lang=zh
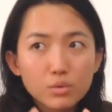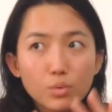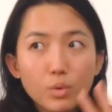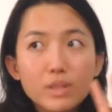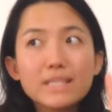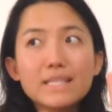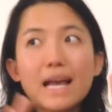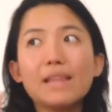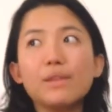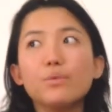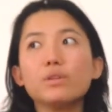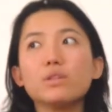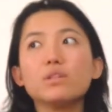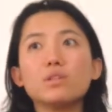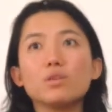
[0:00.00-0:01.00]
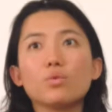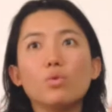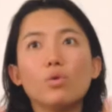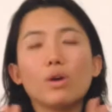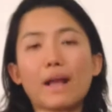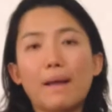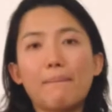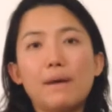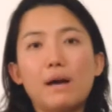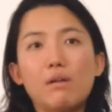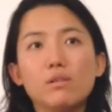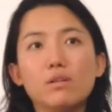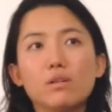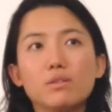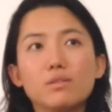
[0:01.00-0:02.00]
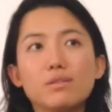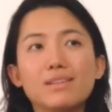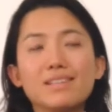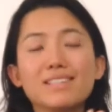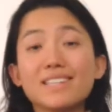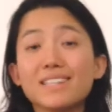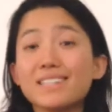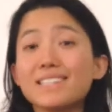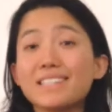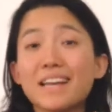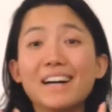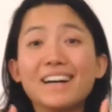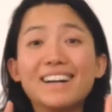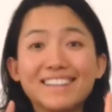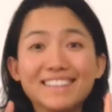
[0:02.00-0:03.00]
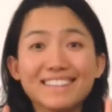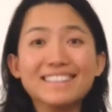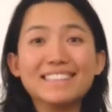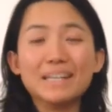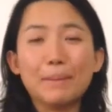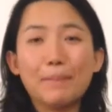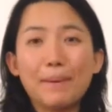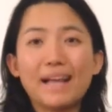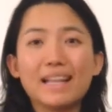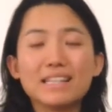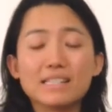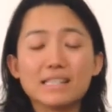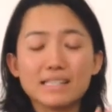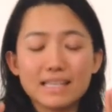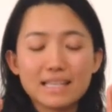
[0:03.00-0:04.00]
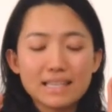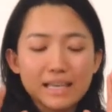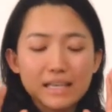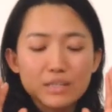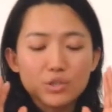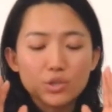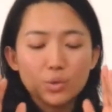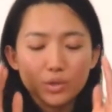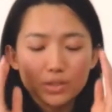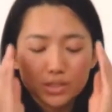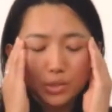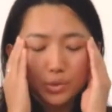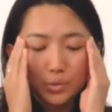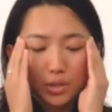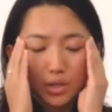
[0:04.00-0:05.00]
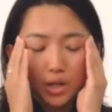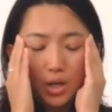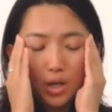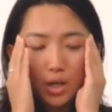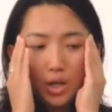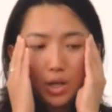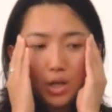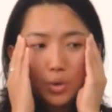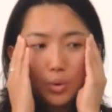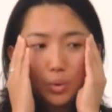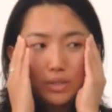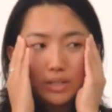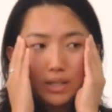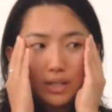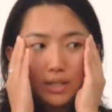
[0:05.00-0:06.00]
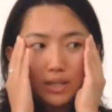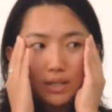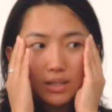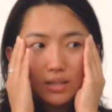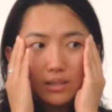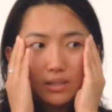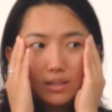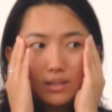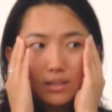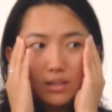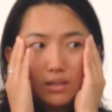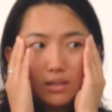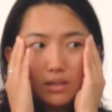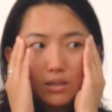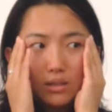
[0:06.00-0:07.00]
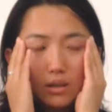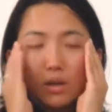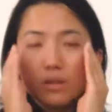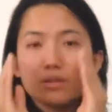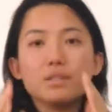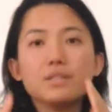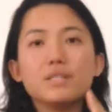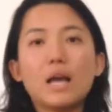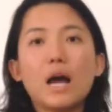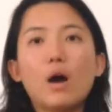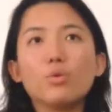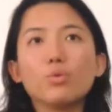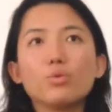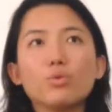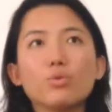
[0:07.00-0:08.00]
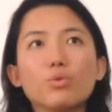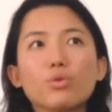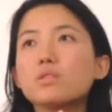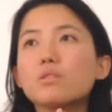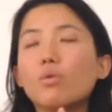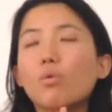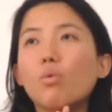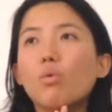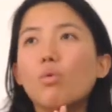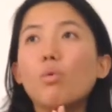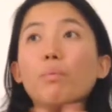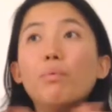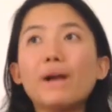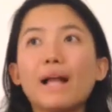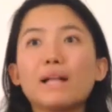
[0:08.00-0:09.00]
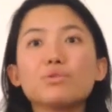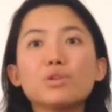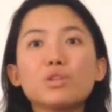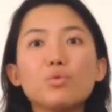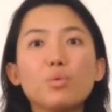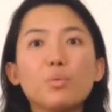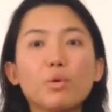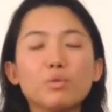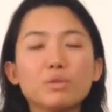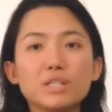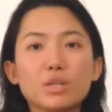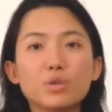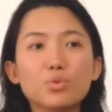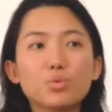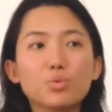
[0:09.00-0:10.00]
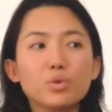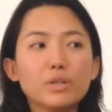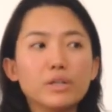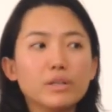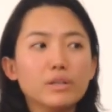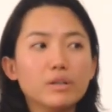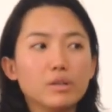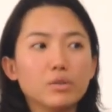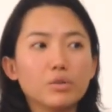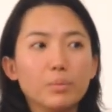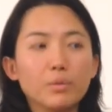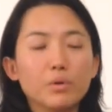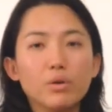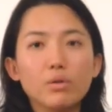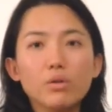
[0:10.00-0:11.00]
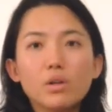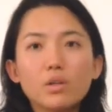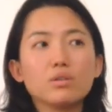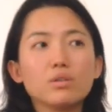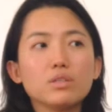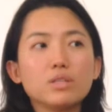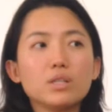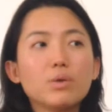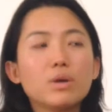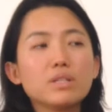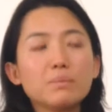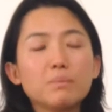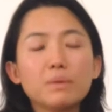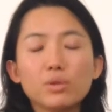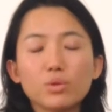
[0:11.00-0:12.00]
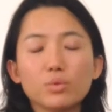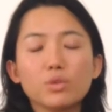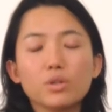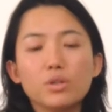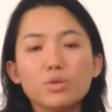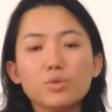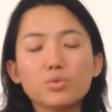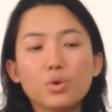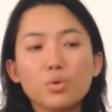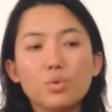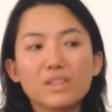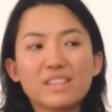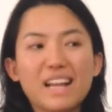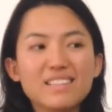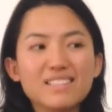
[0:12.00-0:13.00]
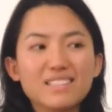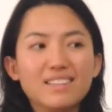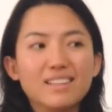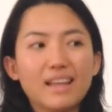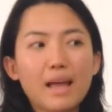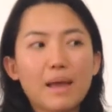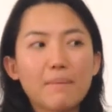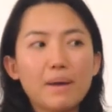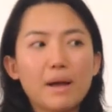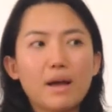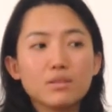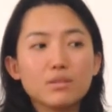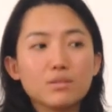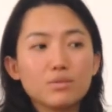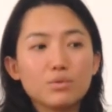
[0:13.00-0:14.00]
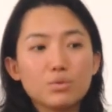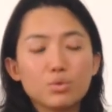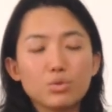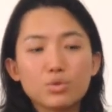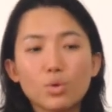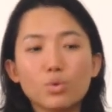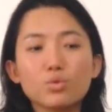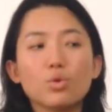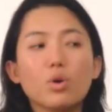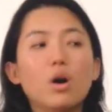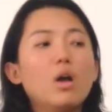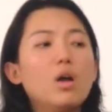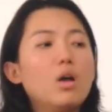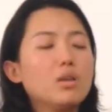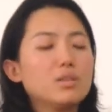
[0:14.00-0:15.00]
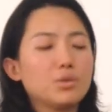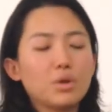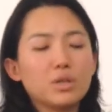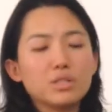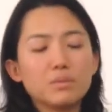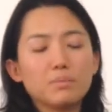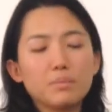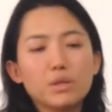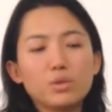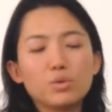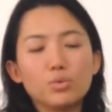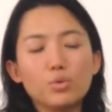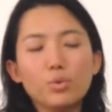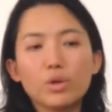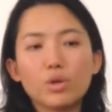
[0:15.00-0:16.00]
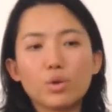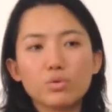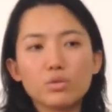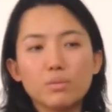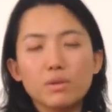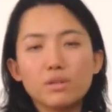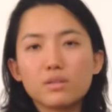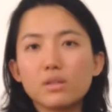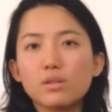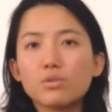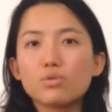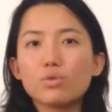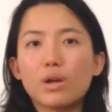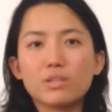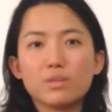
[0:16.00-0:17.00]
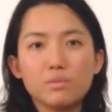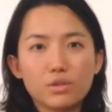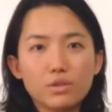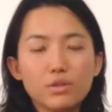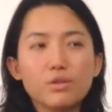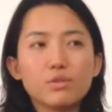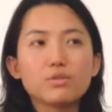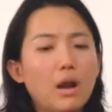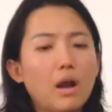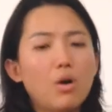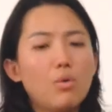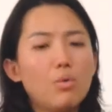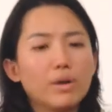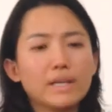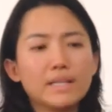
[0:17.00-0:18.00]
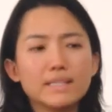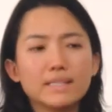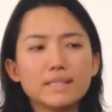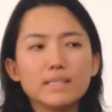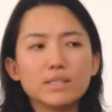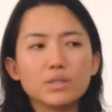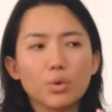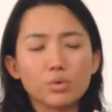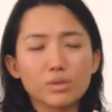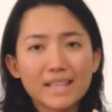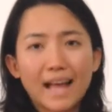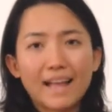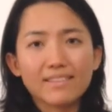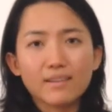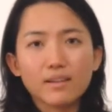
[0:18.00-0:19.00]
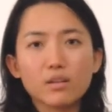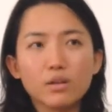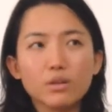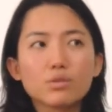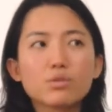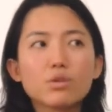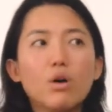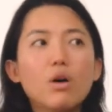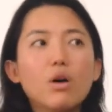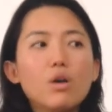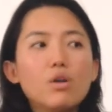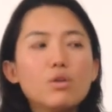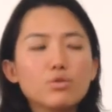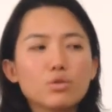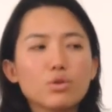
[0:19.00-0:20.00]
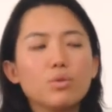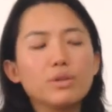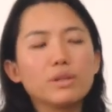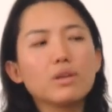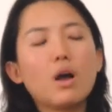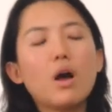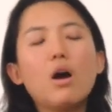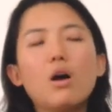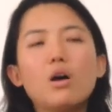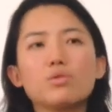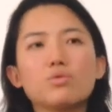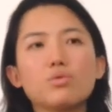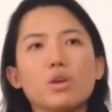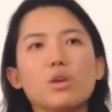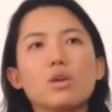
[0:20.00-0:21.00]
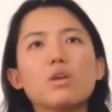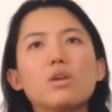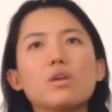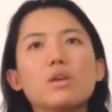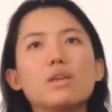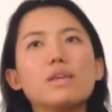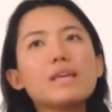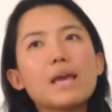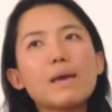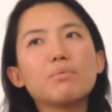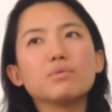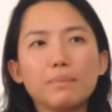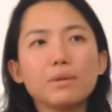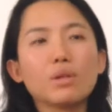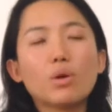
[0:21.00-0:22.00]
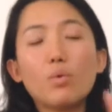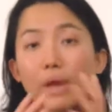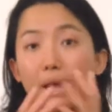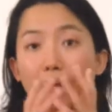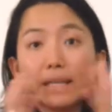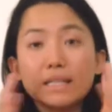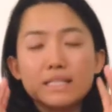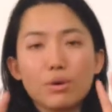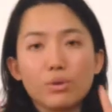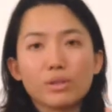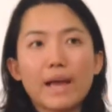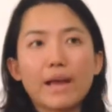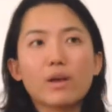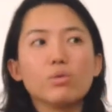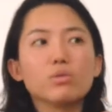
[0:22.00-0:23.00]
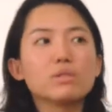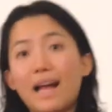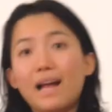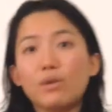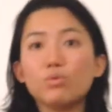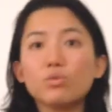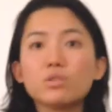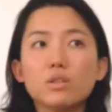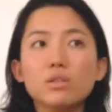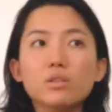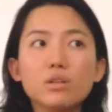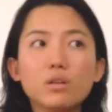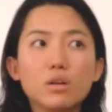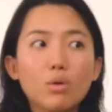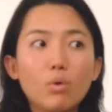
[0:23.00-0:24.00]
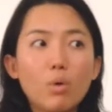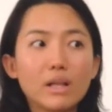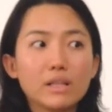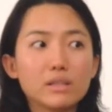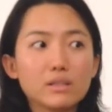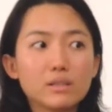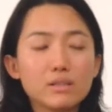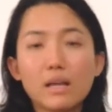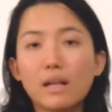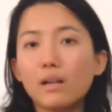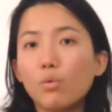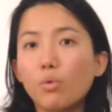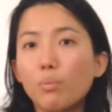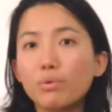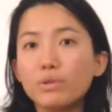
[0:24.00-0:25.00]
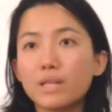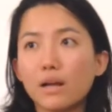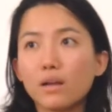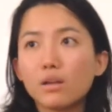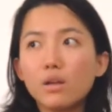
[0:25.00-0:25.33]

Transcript: 温差的问题，我感冒了。这是件很可怕的事情，在那个时候，我真的觉得我整个人很焦虑。我我不敢确定我没有接触过任何有没有新冠性病毒的人，所以我当时很害怕。就搜索新冠病毒会有什么症状、什么特质，然后我一直是有痰的咳嗽，所以我能看啊，所以应该不是病。但我也一直有戴口罩。假如真的患上了，我不想